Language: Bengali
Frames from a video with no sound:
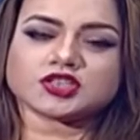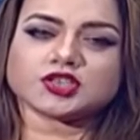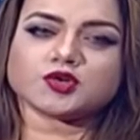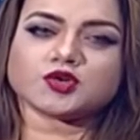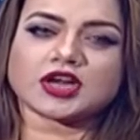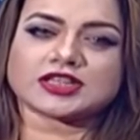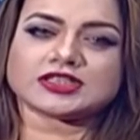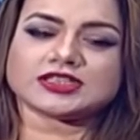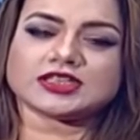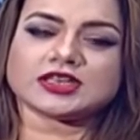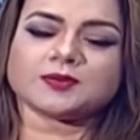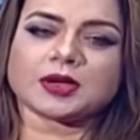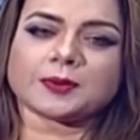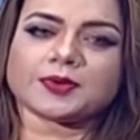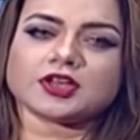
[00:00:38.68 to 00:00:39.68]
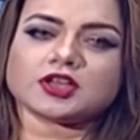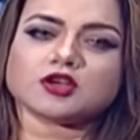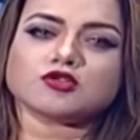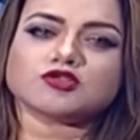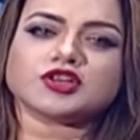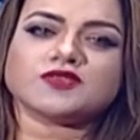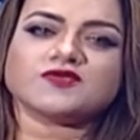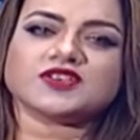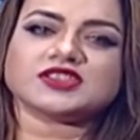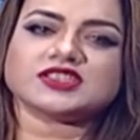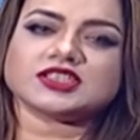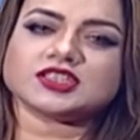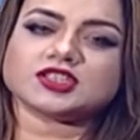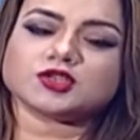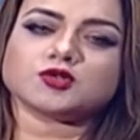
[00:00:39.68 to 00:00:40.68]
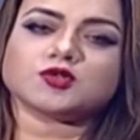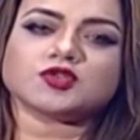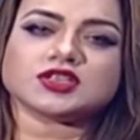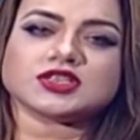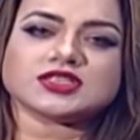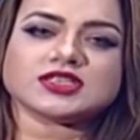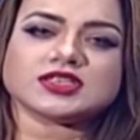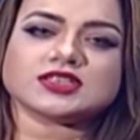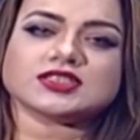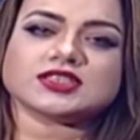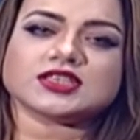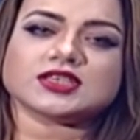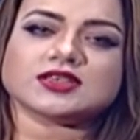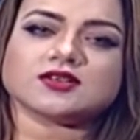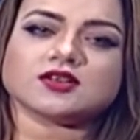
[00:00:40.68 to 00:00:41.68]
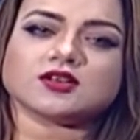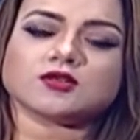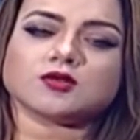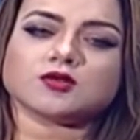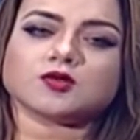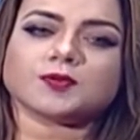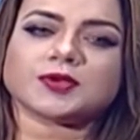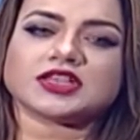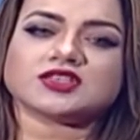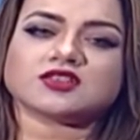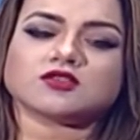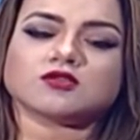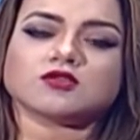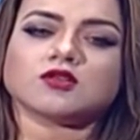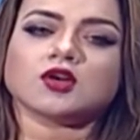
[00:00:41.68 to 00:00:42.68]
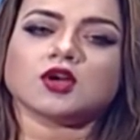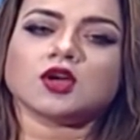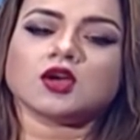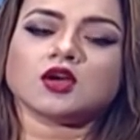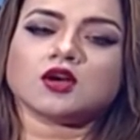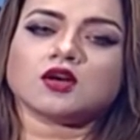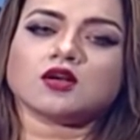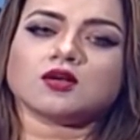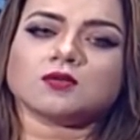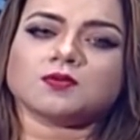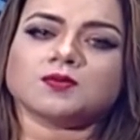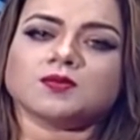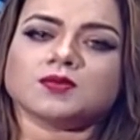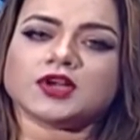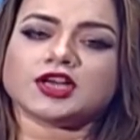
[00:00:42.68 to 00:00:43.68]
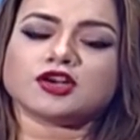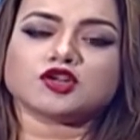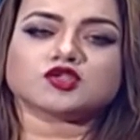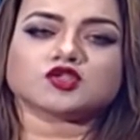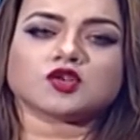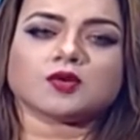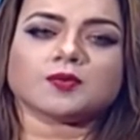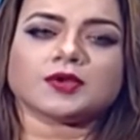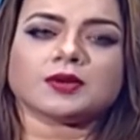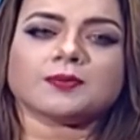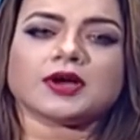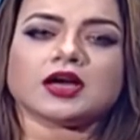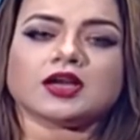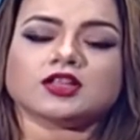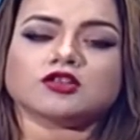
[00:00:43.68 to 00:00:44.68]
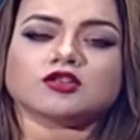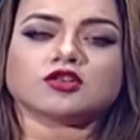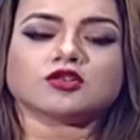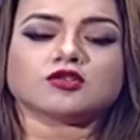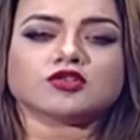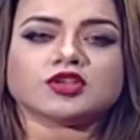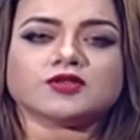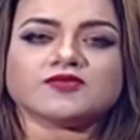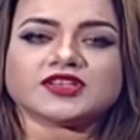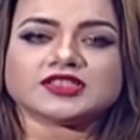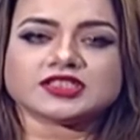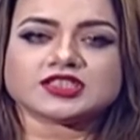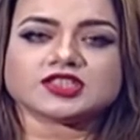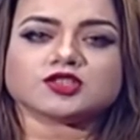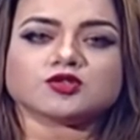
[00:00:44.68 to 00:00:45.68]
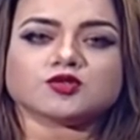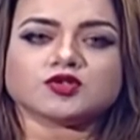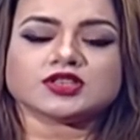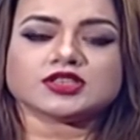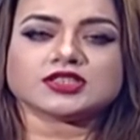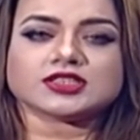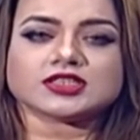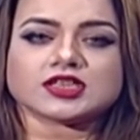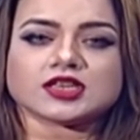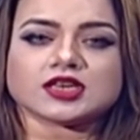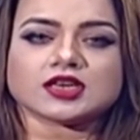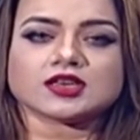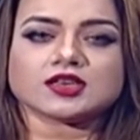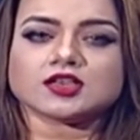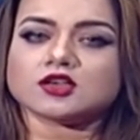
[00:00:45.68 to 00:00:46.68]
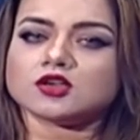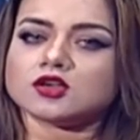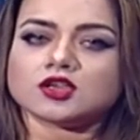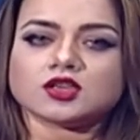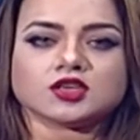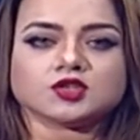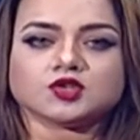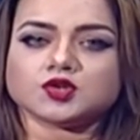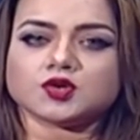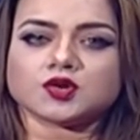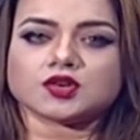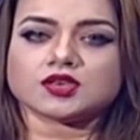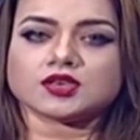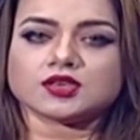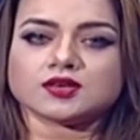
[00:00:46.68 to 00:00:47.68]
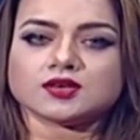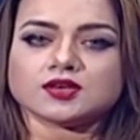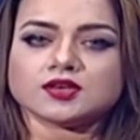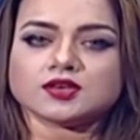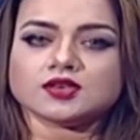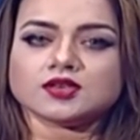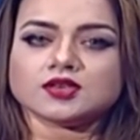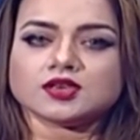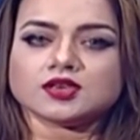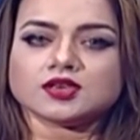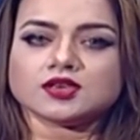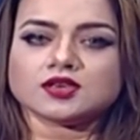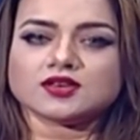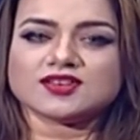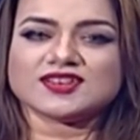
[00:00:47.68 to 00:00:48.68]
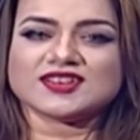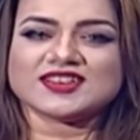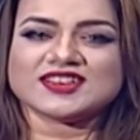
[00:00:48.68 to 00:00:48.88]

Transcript: কন্টিনিউ খাচ্ছেন এই ব্যাপারে কি কোনো ইনভেস্টিগেশন করিয়েছেন যে কোনো পেটের কোনো এন্ডোস্কোপি বা এই ধরনের কোনো ইনভেস্টিগেশন করিয়েছেন কিনা না কিছু করেন মানে